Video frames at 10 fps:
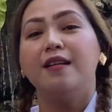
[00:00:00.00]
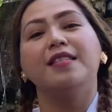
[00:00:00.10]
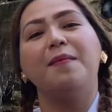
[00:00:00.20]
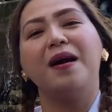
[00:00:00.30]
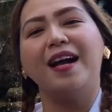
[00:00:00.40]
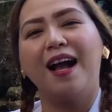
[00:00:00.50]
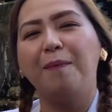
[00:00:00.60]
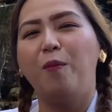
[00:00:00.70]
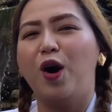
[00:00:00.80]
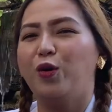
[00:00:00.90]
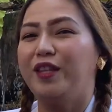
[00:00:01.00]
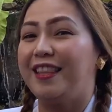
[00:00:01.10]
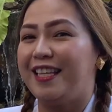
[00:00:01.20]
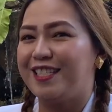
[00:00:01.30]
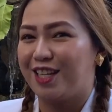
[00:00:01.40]
Sa mga kapwa kong
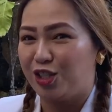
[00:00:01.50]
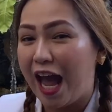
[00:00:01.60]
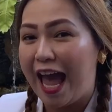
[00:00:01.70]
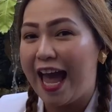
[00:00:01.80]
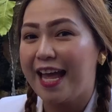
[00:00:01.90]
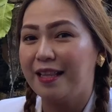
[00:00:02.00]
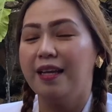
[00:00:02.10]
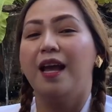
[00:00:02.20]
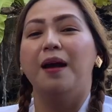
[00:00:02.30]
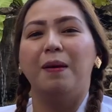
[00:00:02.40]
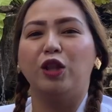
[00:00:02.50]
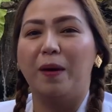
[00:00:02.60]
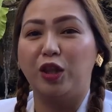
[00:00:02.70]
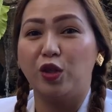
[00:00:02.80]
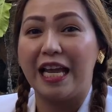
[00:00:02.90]
dentista dyan,
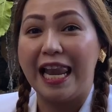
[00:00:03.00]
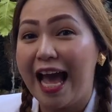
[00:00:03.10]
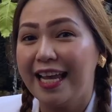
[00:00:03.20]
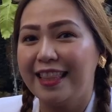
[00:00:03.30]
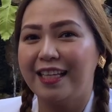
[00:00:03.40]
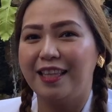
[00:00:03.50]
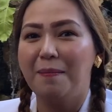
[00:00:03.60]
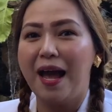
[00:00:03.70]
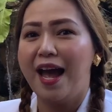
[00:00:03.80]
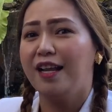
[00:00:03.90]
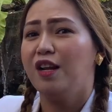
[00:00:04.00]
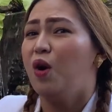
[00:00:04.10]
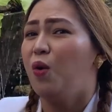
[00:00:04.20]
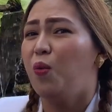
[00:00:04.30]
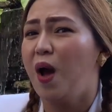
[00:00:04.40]
bato-bato sa langit ang tamaan,
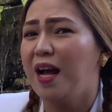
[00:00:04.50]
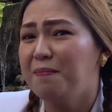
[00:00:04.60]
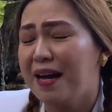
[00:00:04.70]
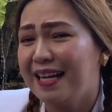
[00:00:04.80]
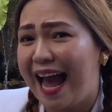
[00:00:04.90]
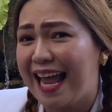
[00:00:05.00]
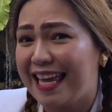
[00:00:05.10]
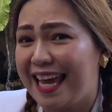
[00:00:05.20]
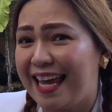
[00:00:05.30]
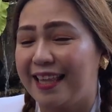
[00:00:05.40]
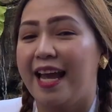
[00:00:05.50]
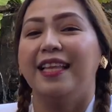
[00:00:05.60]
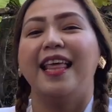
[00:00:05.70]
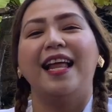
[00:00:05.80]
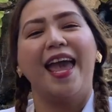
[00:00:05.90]
huwag magalit
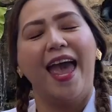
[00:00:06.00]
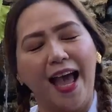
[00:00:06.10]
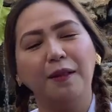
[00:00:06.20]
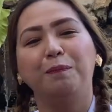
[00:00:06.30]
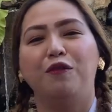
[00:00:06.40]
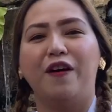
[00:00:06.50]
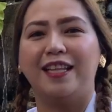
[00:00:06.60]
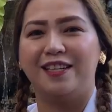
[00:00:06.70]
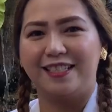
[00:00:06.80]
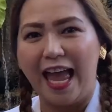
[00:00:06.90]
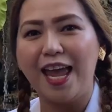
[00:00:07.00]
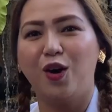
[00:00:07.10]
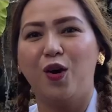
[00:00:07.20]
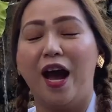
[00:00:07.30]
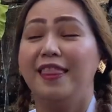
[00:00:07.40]
dahil health providers tayo
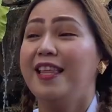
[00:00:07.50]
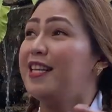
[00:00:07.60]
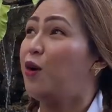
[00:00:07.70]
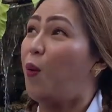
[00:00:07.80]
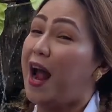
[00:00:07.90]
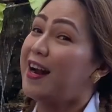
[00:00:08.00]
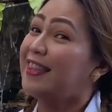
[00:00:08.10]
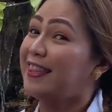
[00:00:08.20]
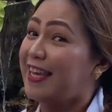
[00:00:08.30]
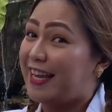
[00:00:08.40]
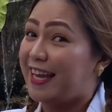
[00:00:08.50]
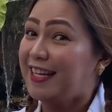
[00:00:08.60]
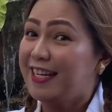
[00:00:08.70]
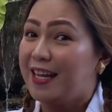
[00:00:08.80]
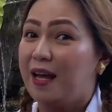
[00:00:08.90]
at nasa quarantine,
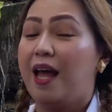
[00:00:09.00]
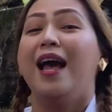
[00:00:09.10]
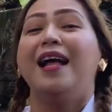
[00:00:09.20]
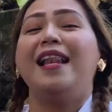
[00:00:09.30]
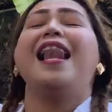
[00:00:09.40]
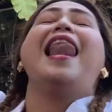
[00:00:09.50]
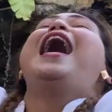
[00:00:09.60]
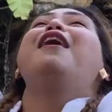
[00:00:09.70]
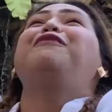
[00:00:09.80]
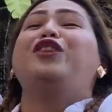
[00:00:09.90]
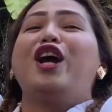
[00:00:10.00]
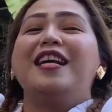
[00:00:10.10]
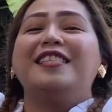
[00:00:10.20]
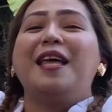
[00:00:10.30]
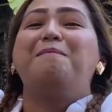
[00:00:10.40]
laughter
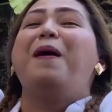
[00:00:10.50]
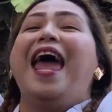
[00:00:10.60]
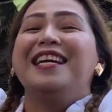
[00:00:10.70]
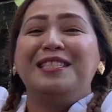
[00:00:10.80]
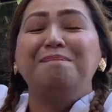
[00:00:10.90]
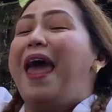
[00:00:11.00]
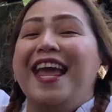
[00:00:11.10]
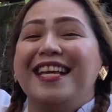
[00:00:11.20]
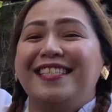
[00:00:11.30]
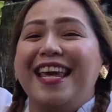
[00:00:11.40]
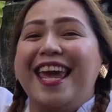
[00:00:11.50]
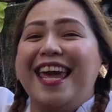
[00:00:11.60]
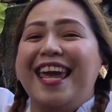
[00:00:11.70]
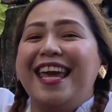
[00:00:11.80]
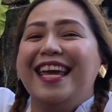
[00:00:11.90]
is the best
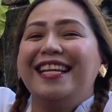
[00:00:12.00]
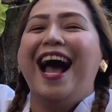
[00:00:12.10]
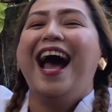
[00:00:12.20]
medicine!